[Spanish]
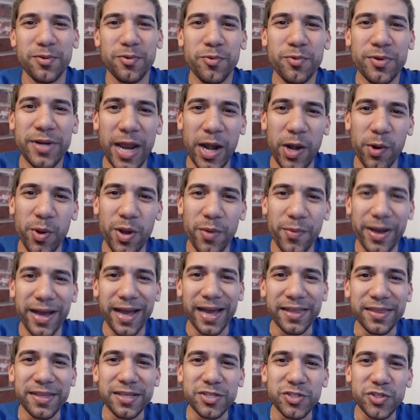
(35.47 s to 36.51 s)
una nueva
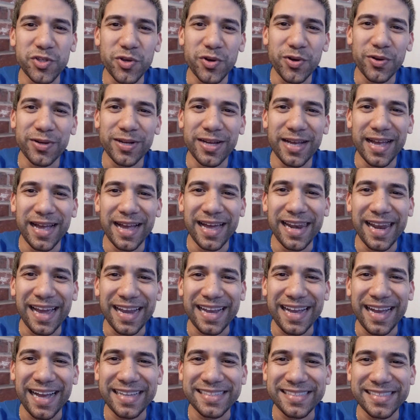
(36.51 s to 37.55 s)
adición a la
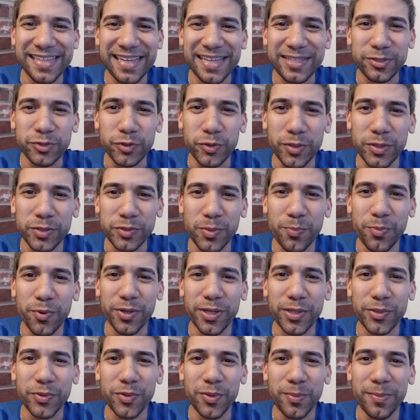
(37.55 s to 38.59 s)
casa, todo es un
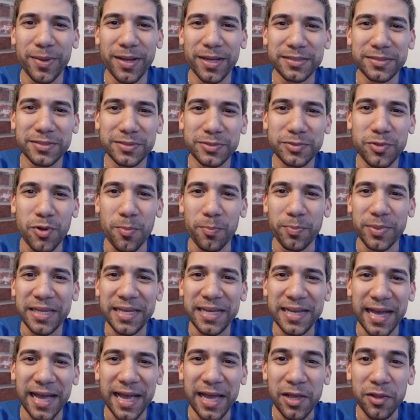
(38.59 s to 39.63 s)
poquito más
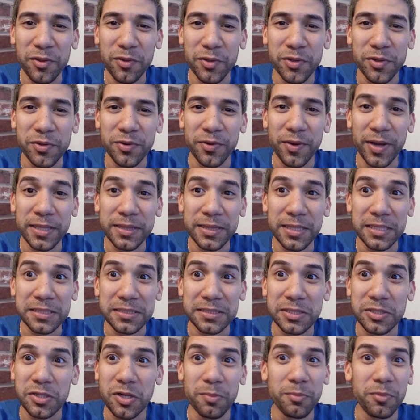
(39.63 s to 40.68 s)
complicado y uno anda
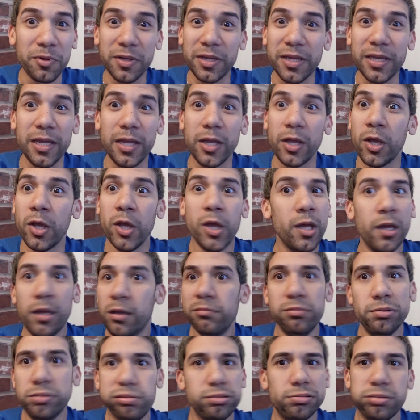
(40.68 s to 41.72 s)
así como que,
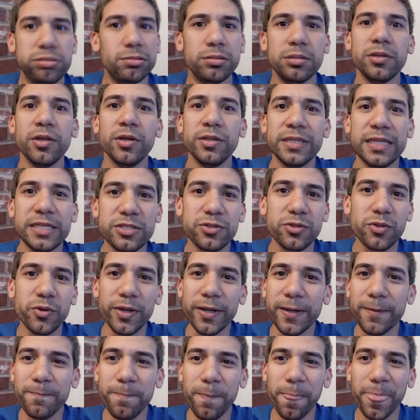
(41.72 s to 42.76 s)
¿dónde
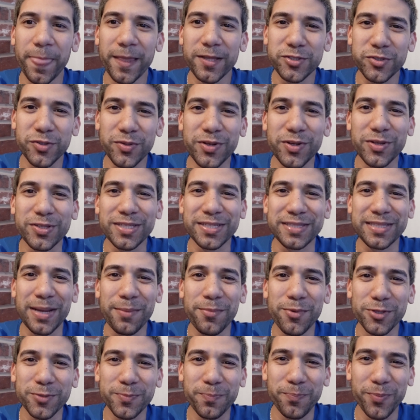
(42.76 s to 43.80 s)
estoy? So, nos
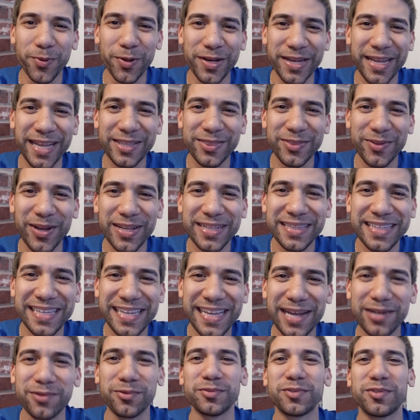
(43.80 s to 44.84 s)
estamos poniendo al
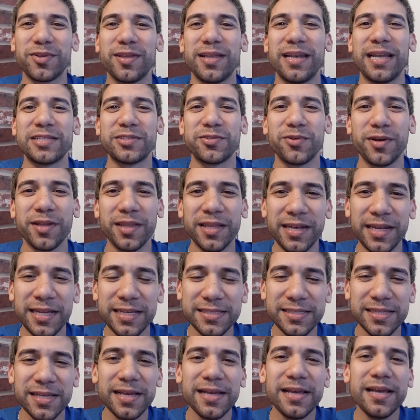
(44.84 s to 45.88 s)
día con todas las
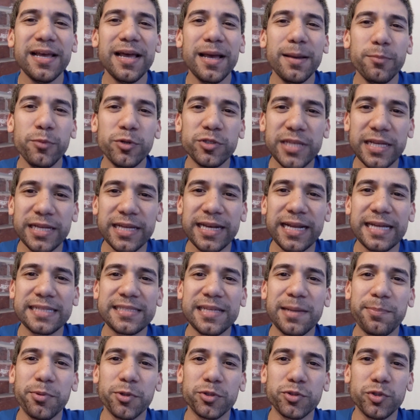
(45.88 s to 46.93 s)
órdenes. Muchas
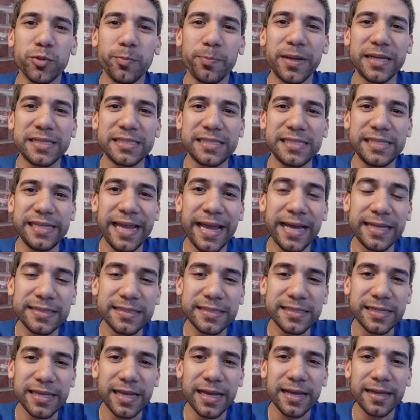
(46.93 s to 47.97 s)
gracias por su
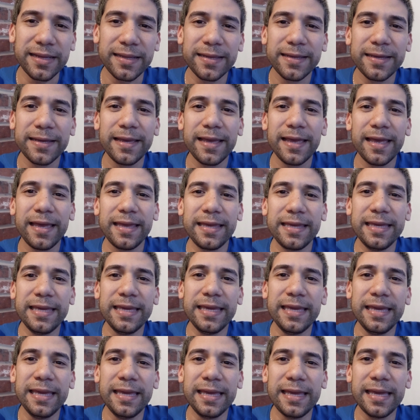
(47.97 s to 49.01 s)
paciencia
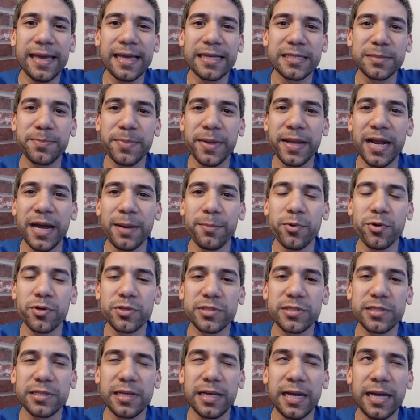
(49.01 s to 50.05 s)
y
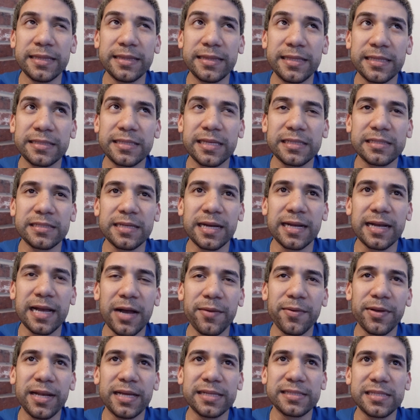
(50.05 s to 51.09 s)
esperamos antes que se
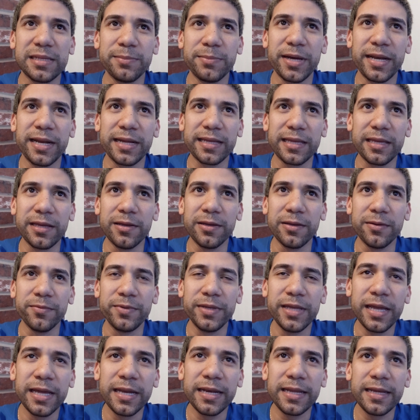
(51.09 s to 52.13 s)
acabe la semana que
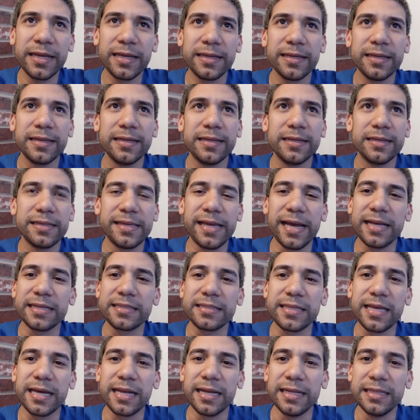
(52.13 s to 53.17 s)
viene ya
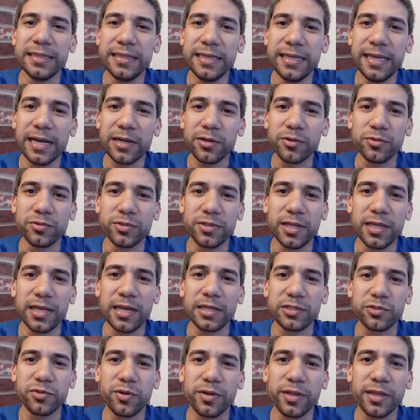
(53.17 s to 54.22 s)
estar al día con todas
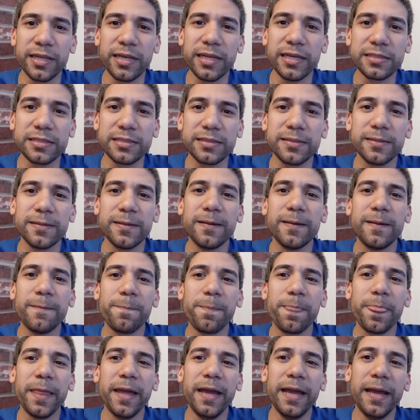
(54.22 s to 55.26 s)
las órdenes.
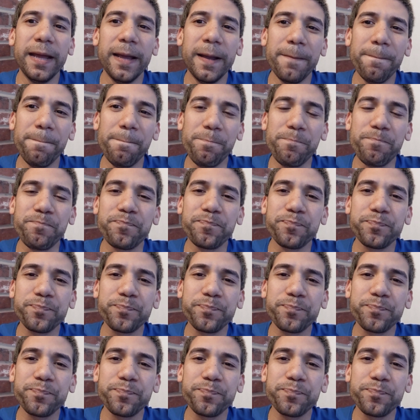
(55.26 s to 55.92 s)
Em,